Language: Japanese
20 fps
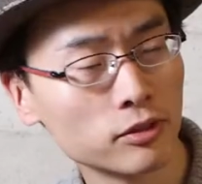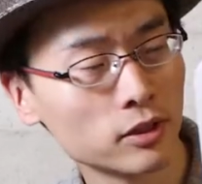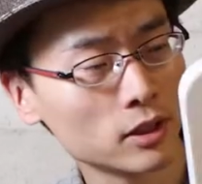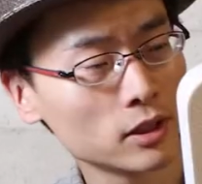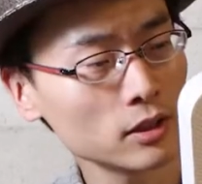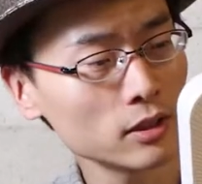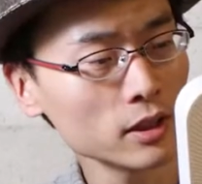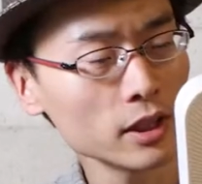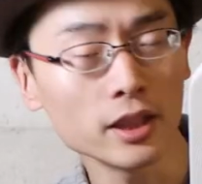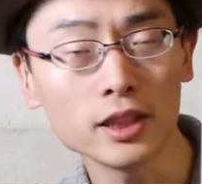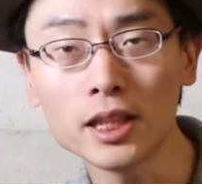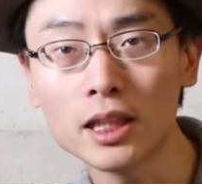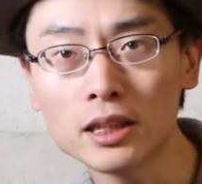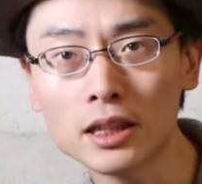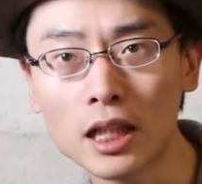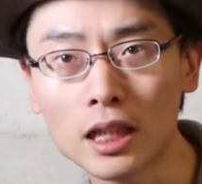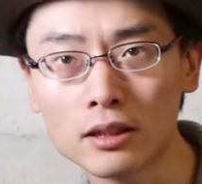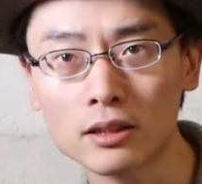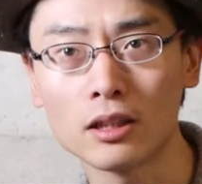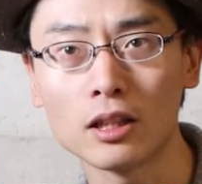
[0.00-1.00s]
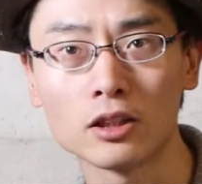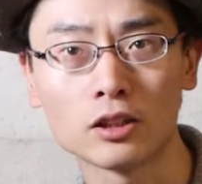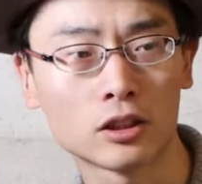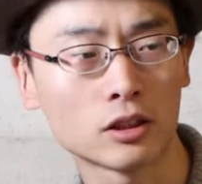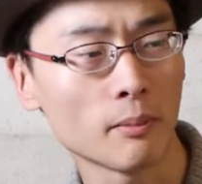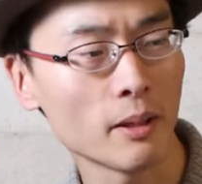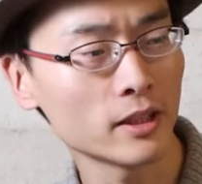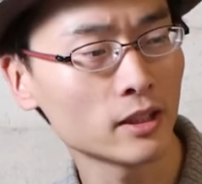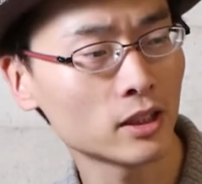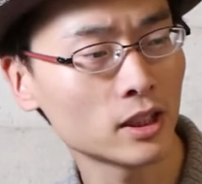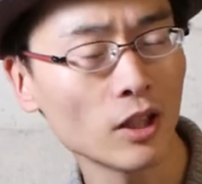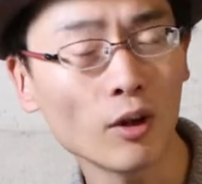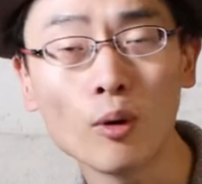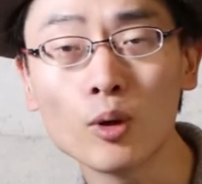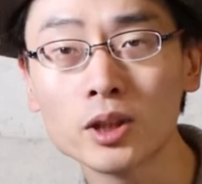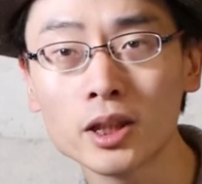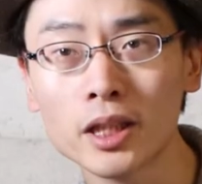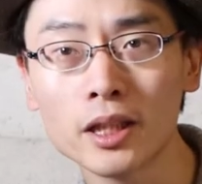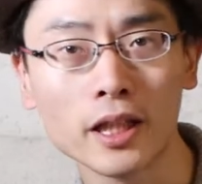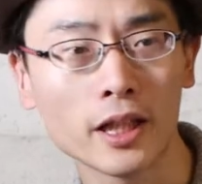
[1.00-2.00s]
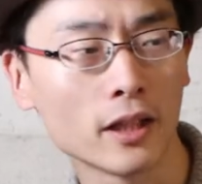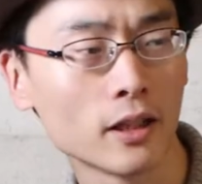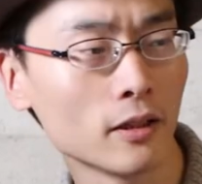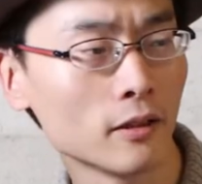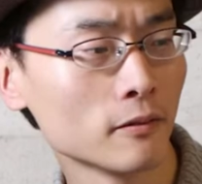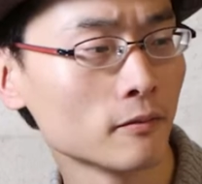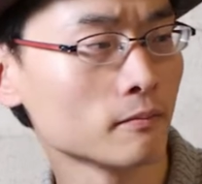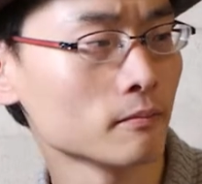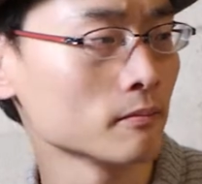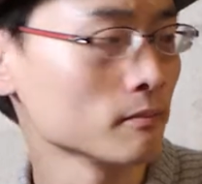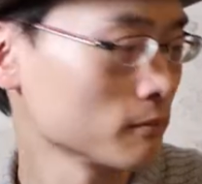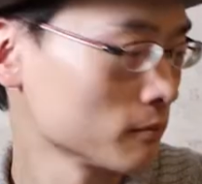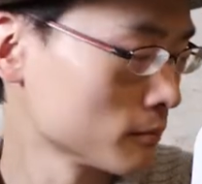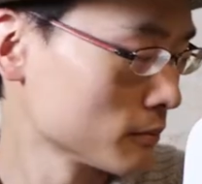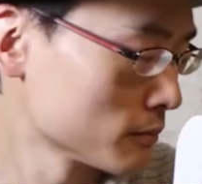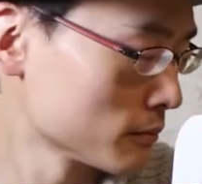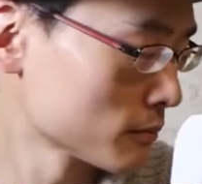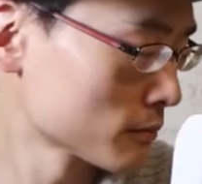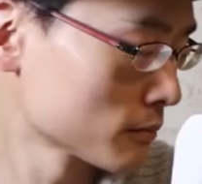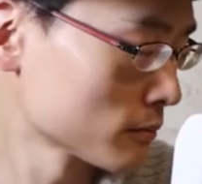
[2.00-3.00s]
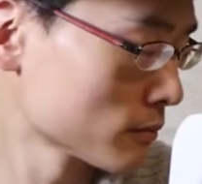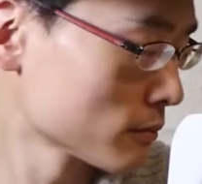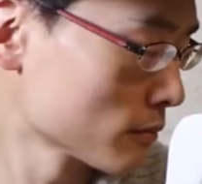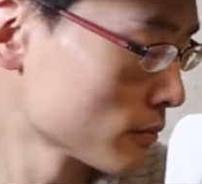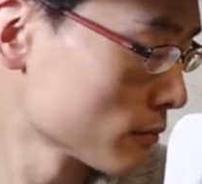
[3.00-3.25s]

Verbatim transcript: 通に家にあったらめっちゃおしゃれ。はい、何